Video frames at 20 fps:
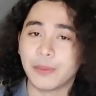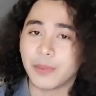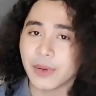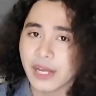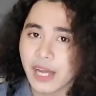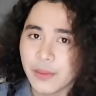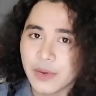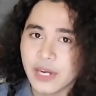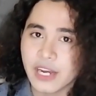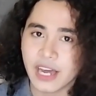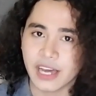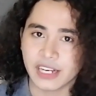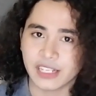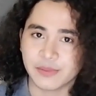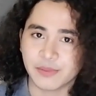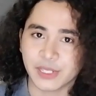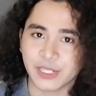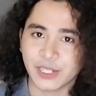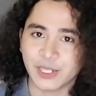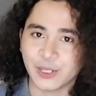Apakah benar
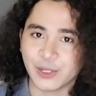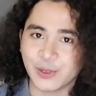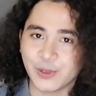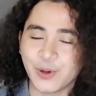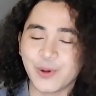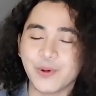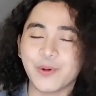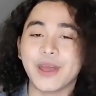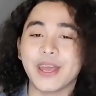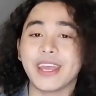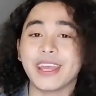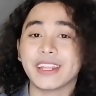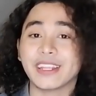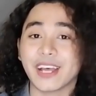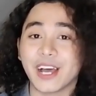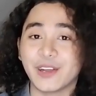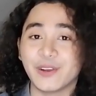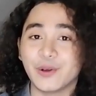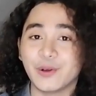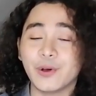seperti itu? Wait,
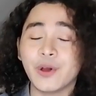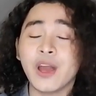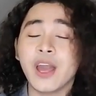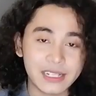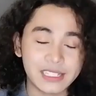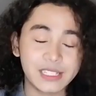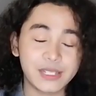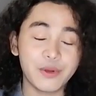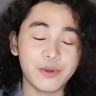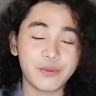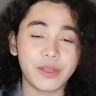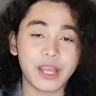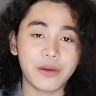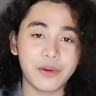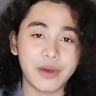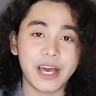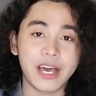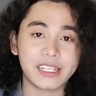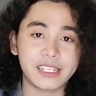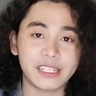tahan dulu. Sebelum
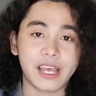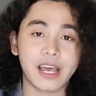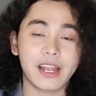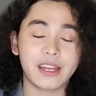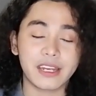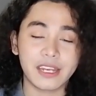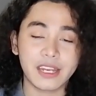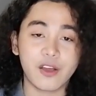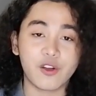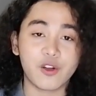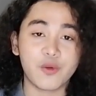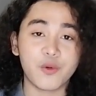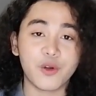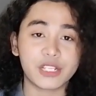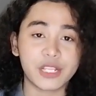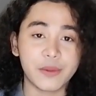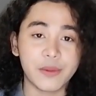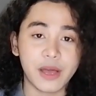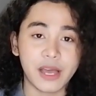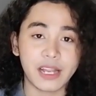kita bahas tentang hal ini, aku
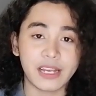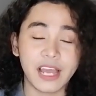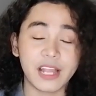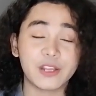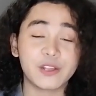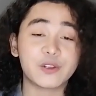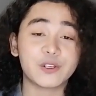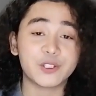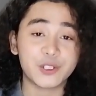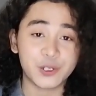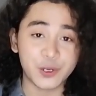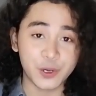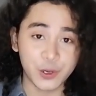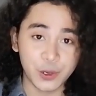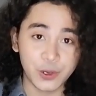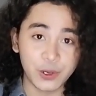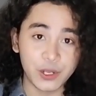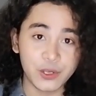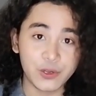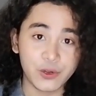mohon sama kalian
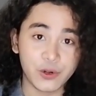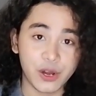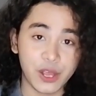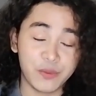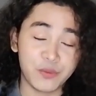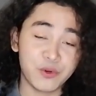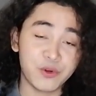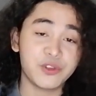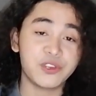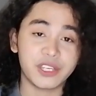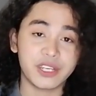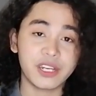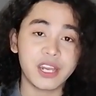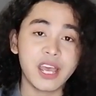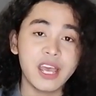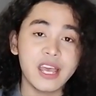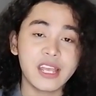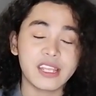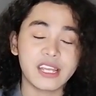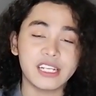control your
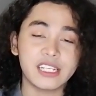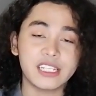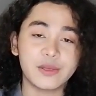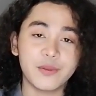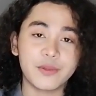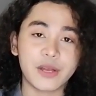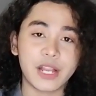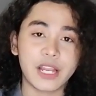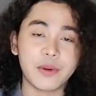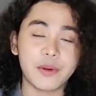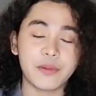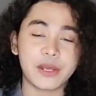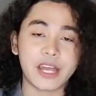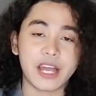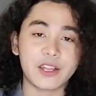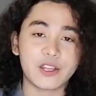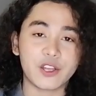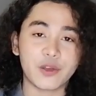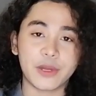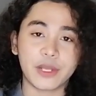emotion. Jadi sebelum kalian
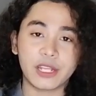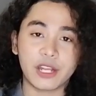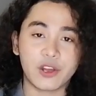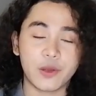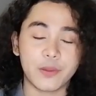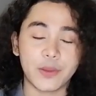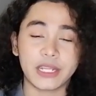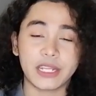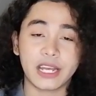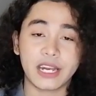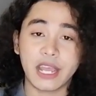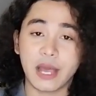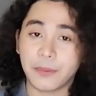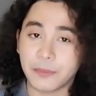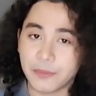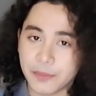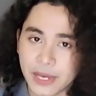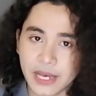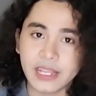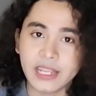memberikan komentar-komentar karakter
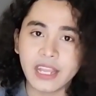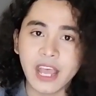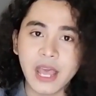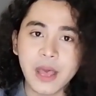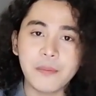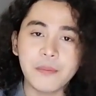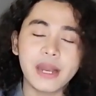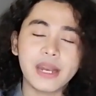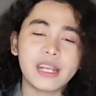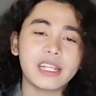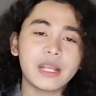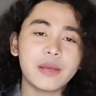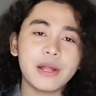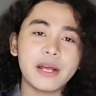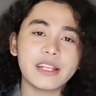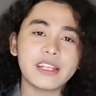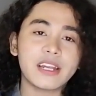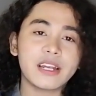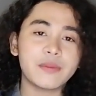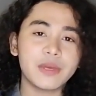yang bad, mari kita
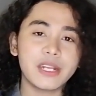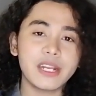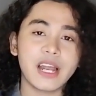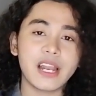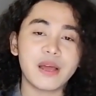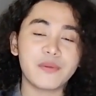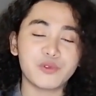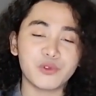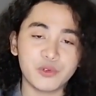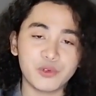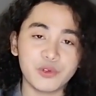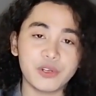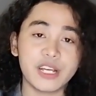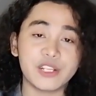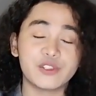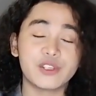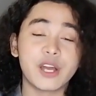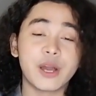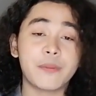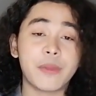belajar lebih dalam dulu
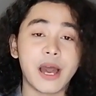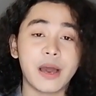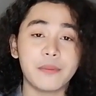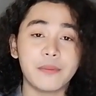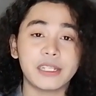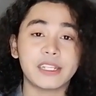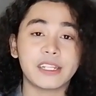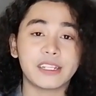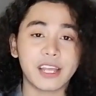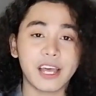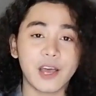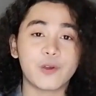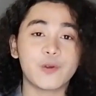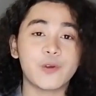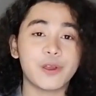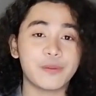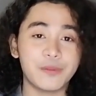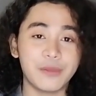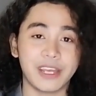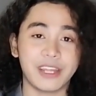dan juga pahami tentang
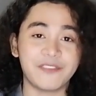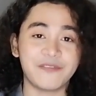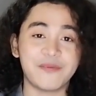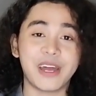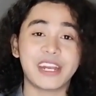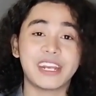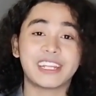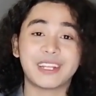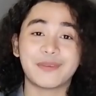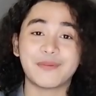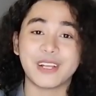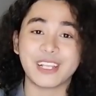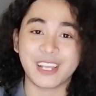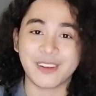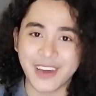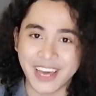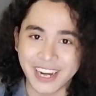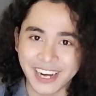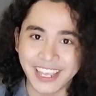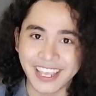queer bait. Mari kita
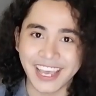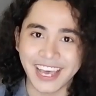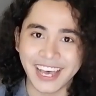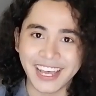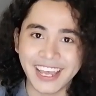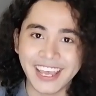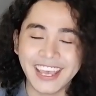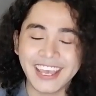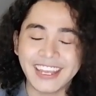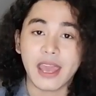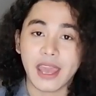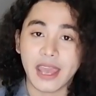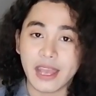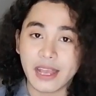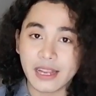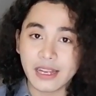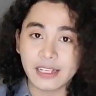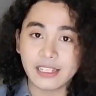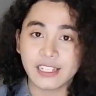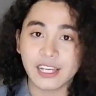belajar bareng ya.
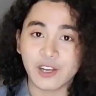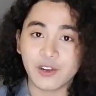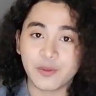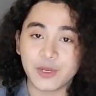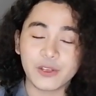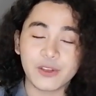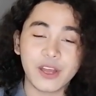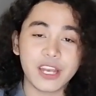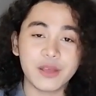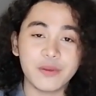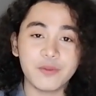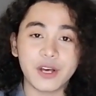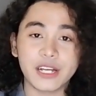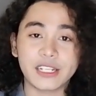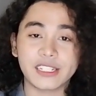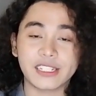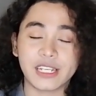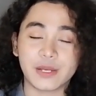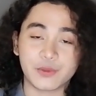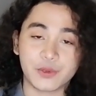And jangan lupa juga nih
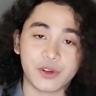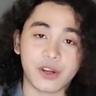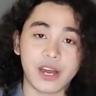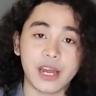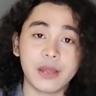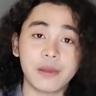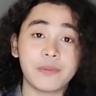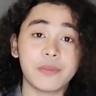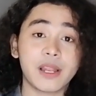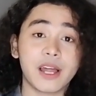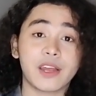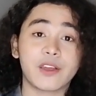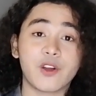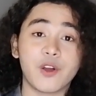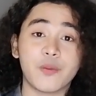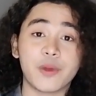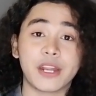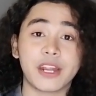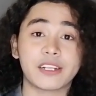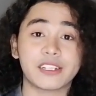buat subscribe, like,
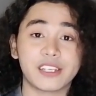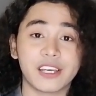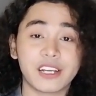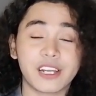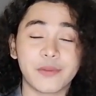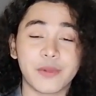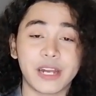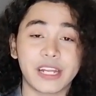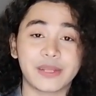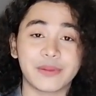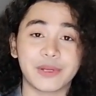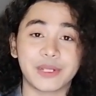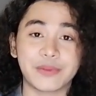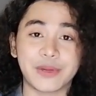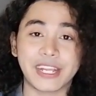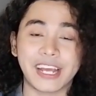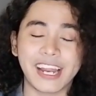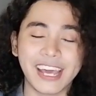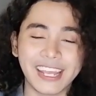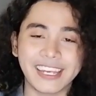comment, and share kepada
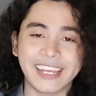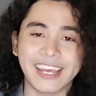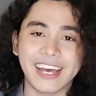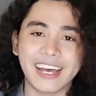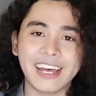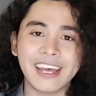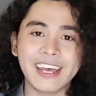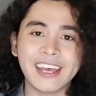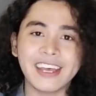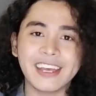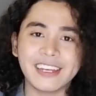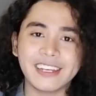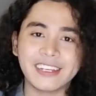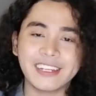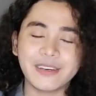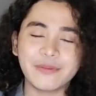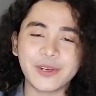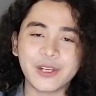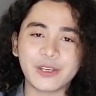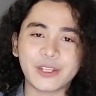teman-teman yang lain ya.
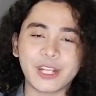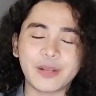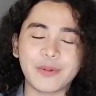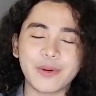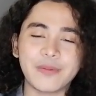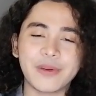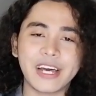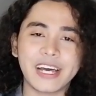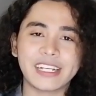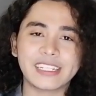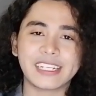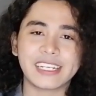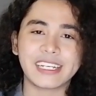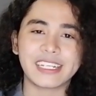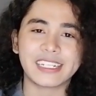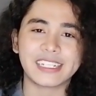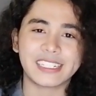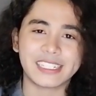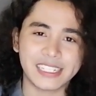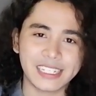Dan berikutlah
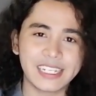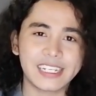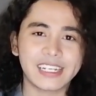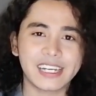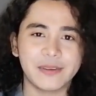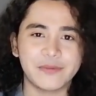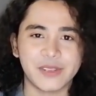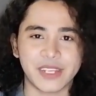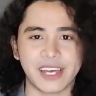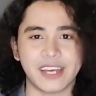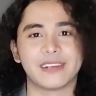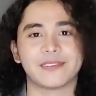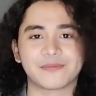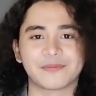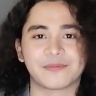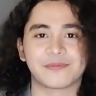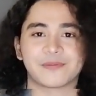pembahasan selengkapnya.